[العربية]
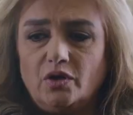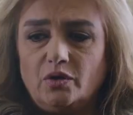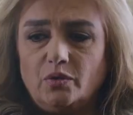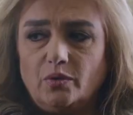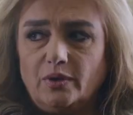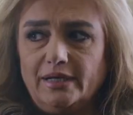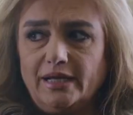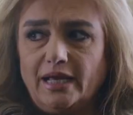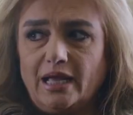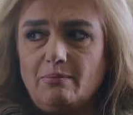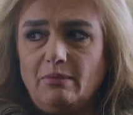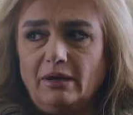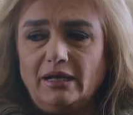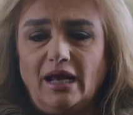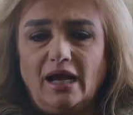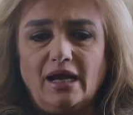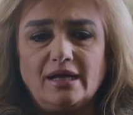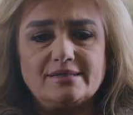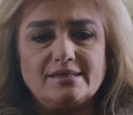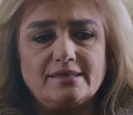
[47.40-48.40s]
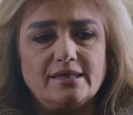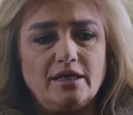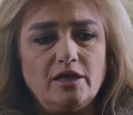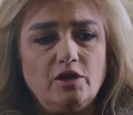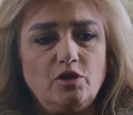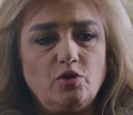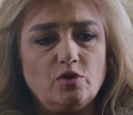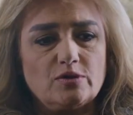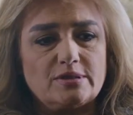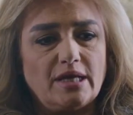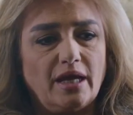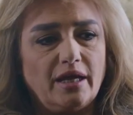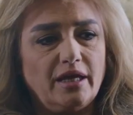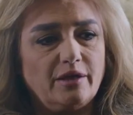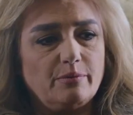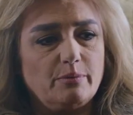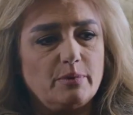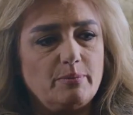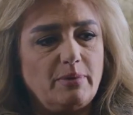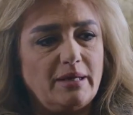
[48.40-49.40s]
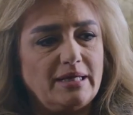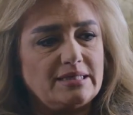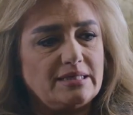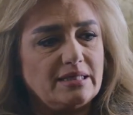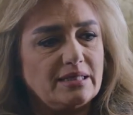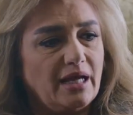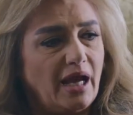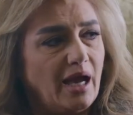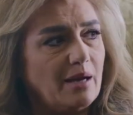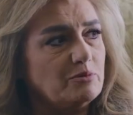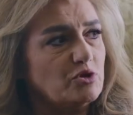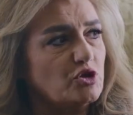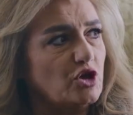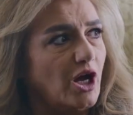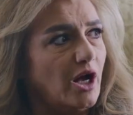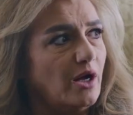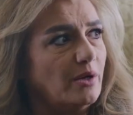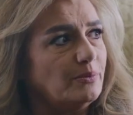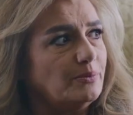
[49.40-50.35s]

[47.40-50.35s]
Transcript: وأنا كمان حاسة إنه صاير ببيتي ريحة بشعة